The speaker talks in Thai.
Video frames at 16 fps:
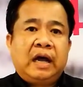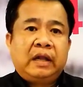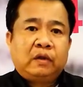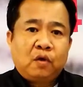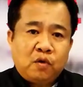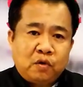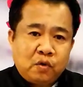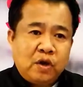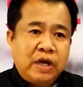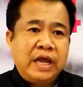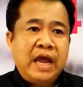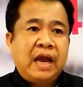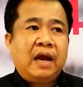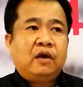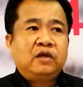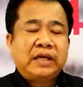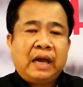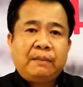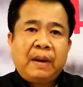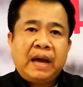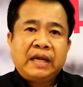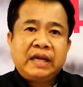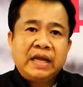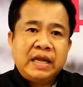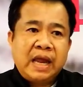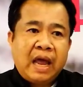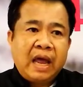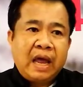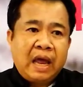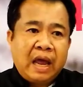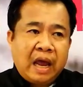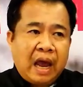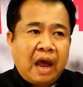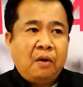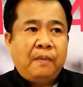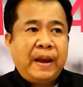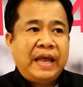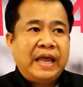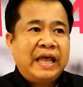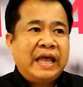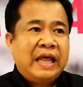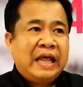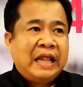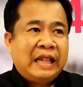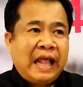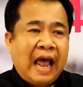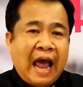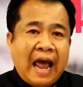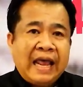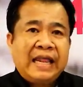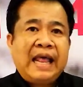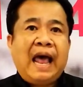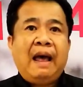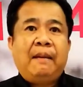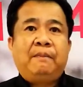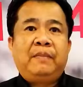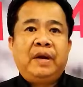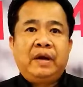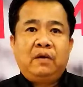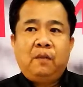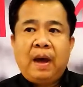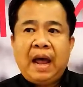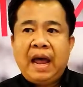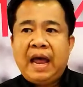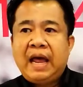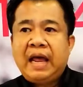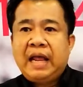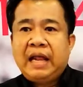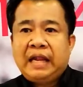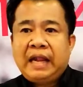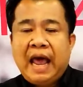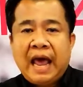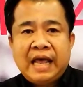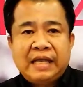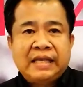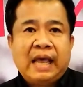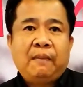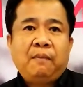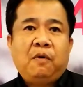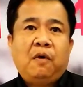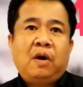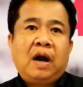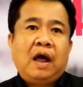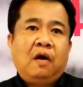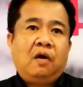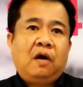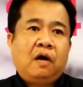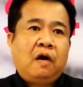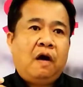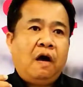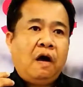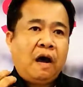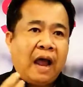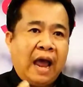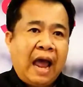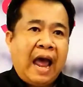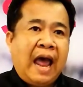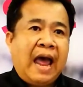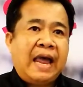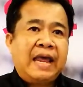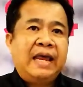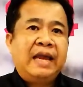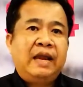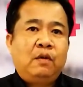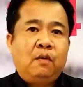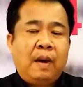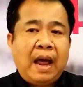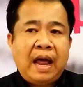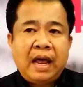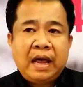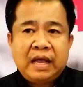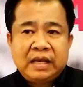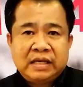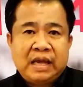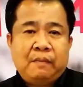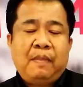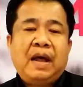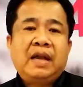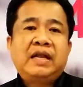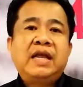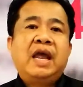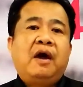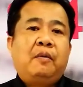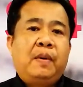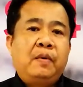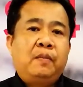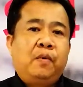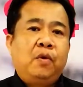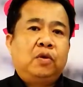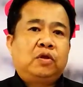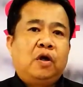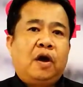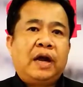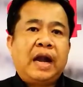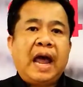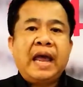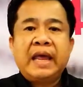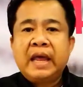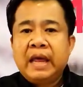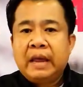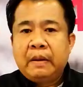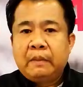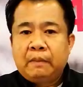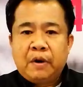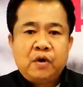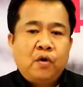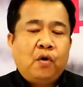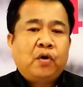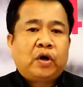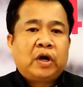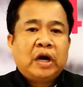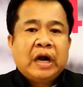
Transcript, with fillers: ตรงจุดนี้เราสามารถที่จะเข้าไปถ่ายทำหรือว่าขายทรัพย์ของเราแล้วก็ขายหรือว่าสามารถที่จะเอาไปโพสต่อได้ประโยชน์